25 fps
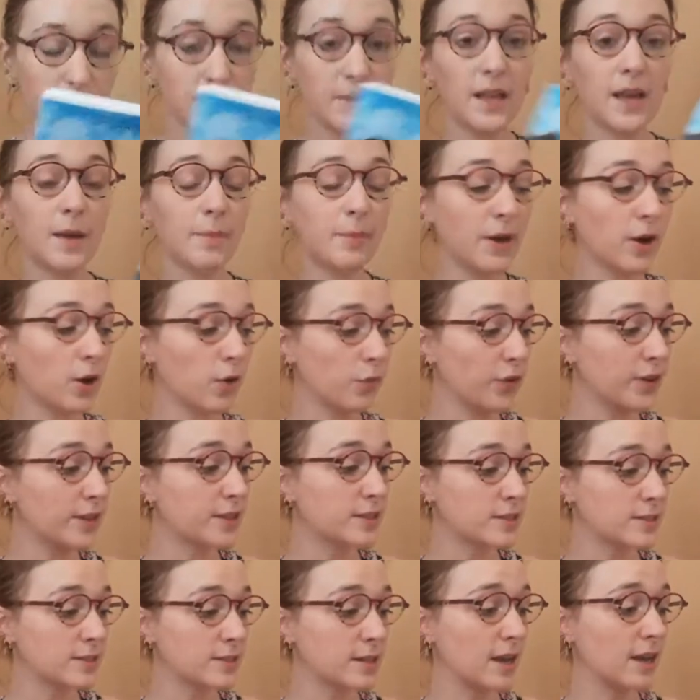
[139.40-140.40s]
eh bien, en
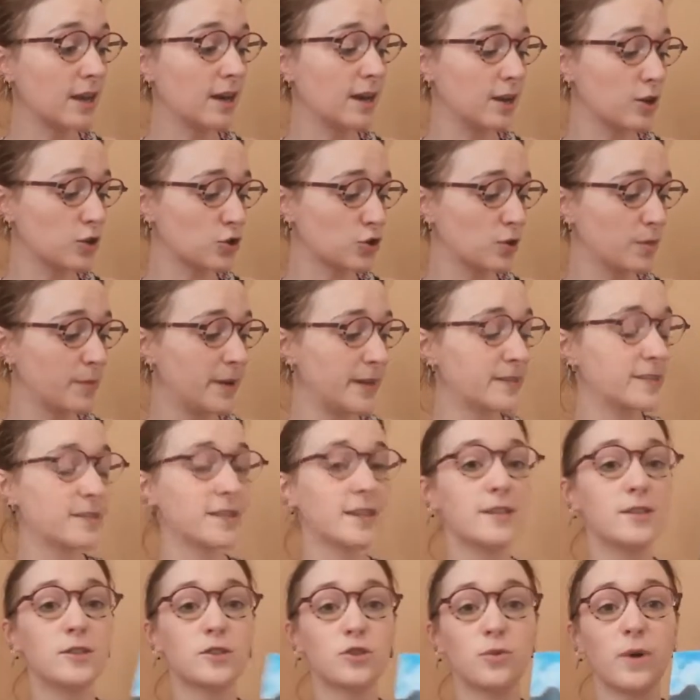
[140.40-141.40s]
fait, la chaumette,
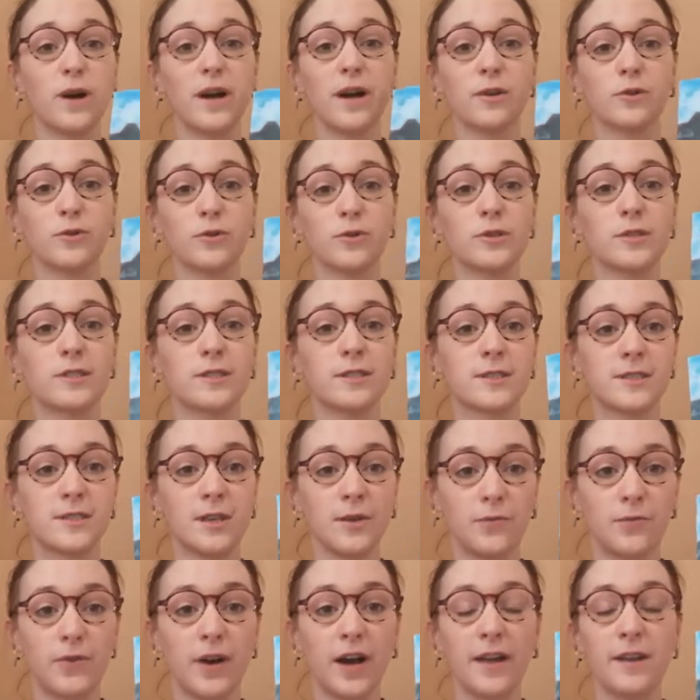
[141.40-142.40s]
c'est l'histoire de
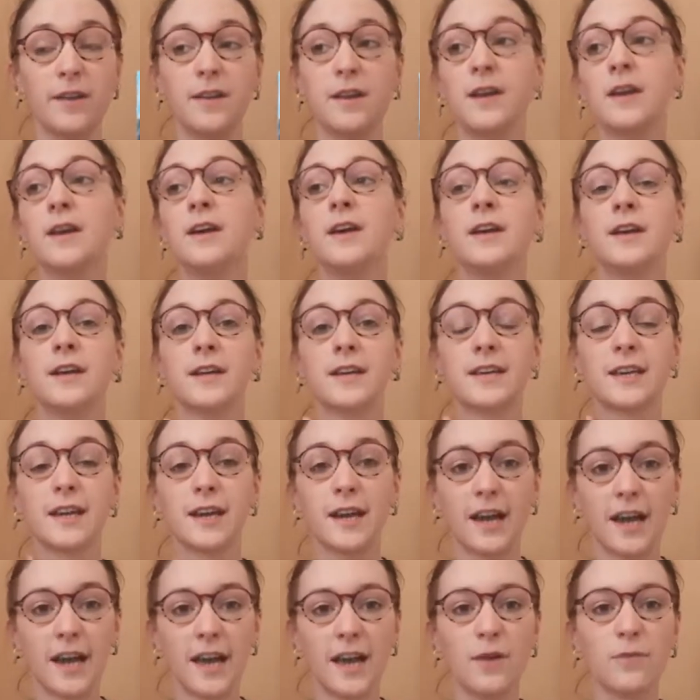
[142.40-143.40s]
Stéphane qui
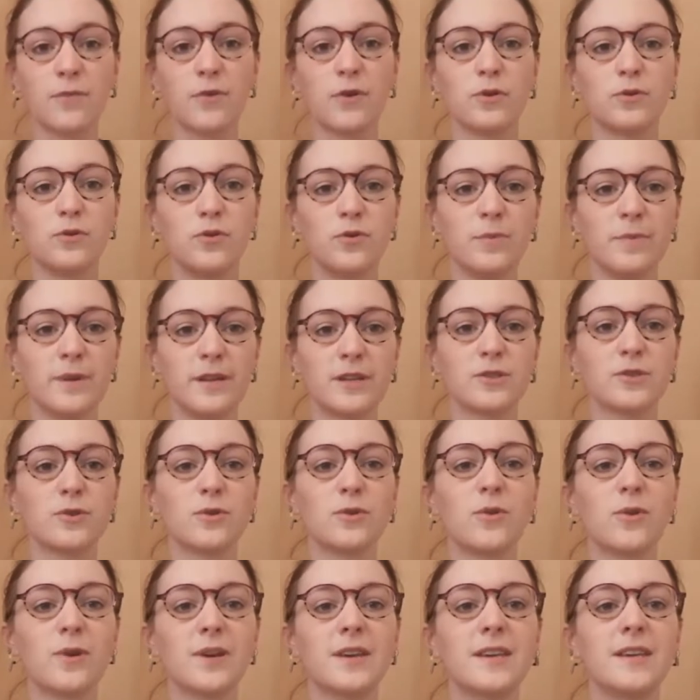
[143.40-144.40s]
rêve d'une
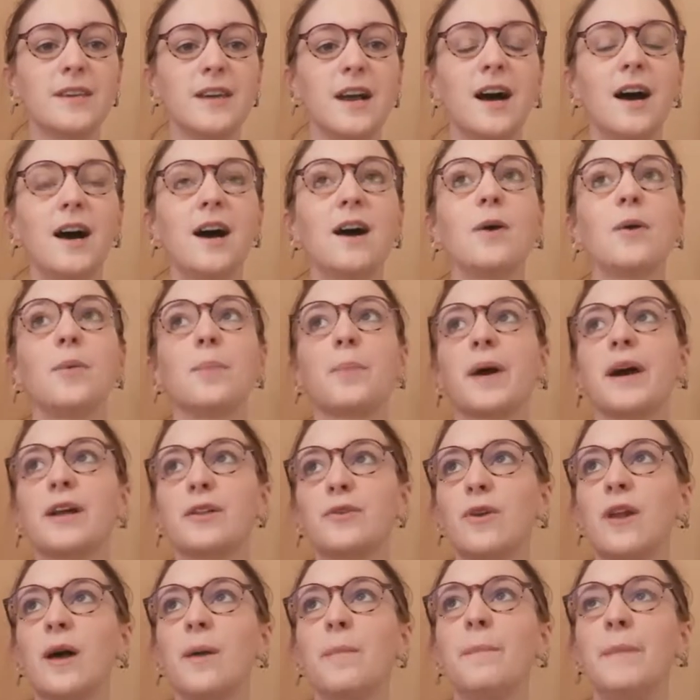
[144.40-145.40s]
maison qui a près
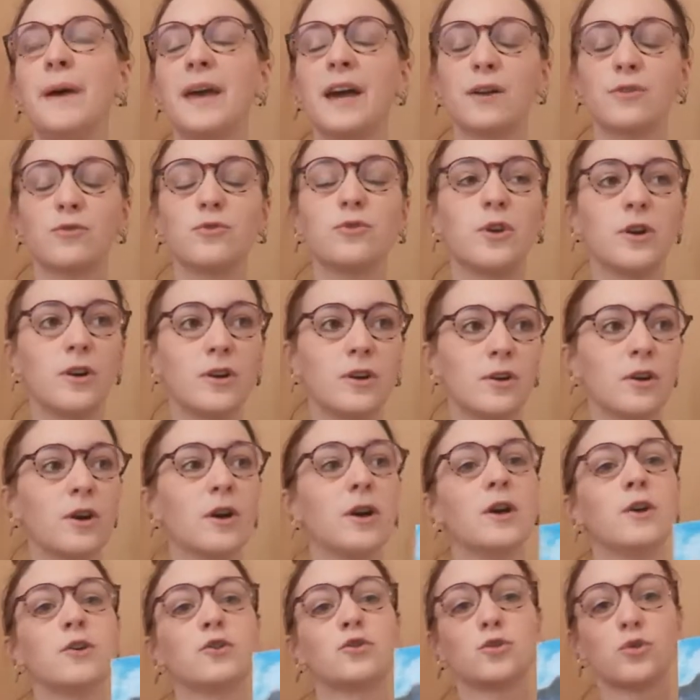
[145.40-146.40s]
de la mer du Nord,
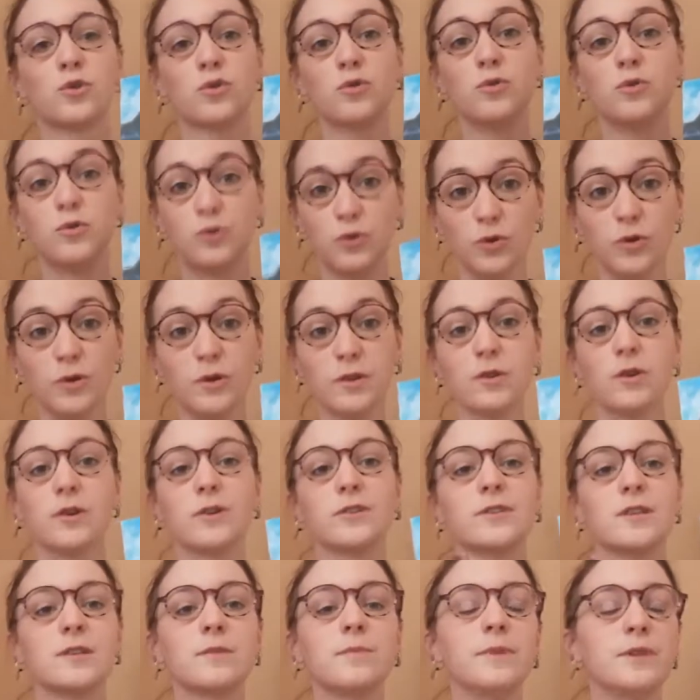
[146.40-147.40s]
sur une dune. Euh,
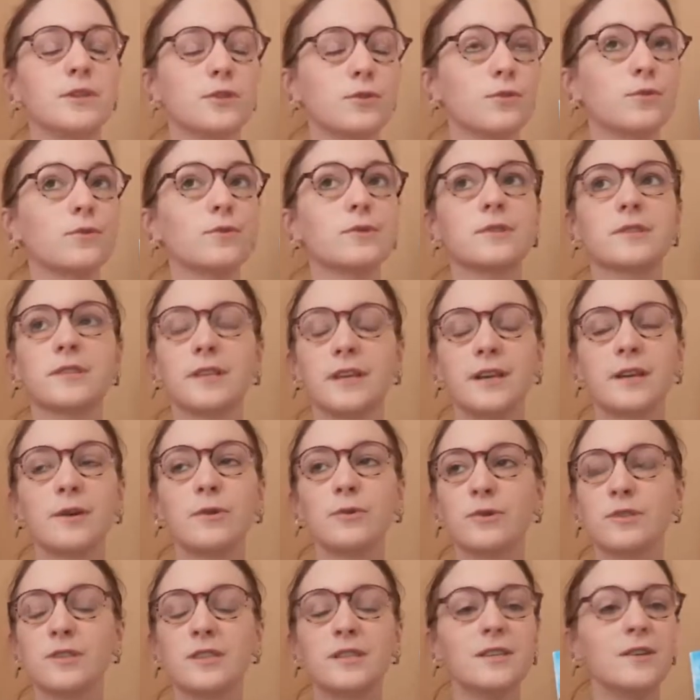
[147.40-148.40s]
cette maison, c'est
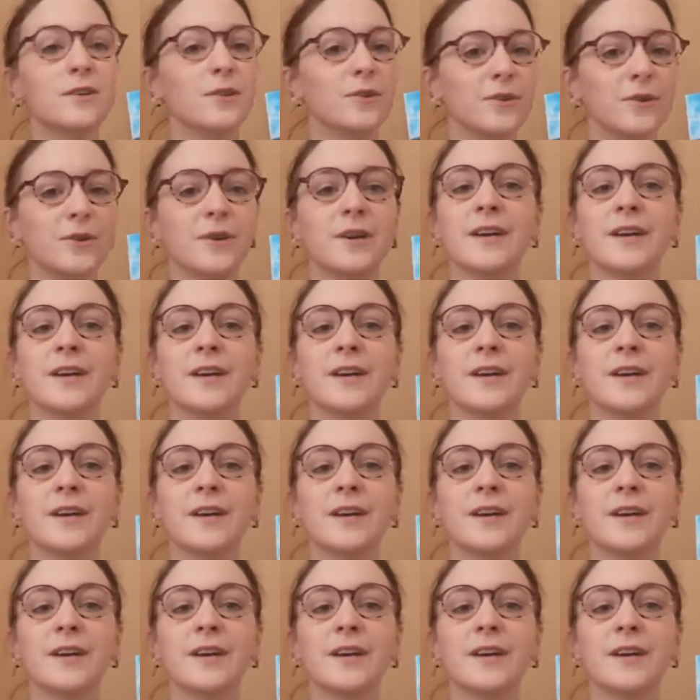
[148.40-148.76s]
aussi... Euh,